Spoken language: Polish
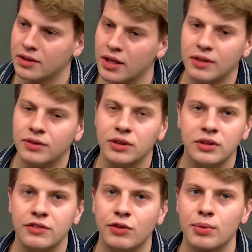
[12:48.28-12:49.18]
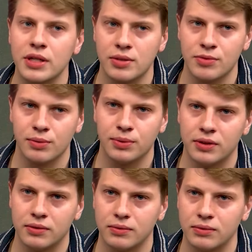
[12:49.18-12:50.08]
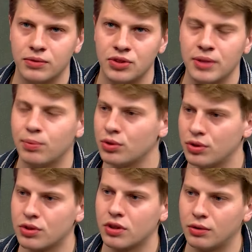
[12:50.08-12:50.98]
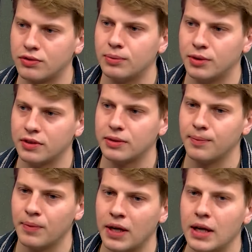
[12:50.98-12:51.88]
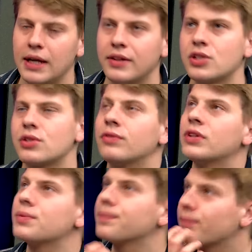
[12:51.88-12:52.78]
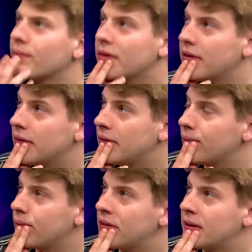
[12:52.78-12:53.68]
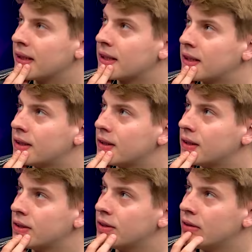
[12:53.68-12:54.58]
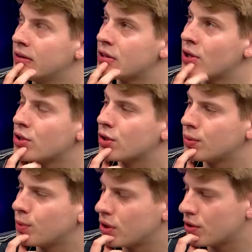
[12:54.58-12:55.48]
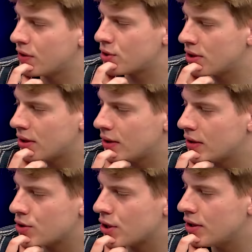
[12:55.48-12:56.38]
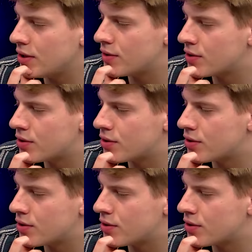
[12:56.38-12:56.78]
Ja nie wyobrażam sobie nie pójść do szkoły filmowej. Mhm. Też wiesz, tak jeśli chodzi o to moje doświadczenie, jeżeli mhm.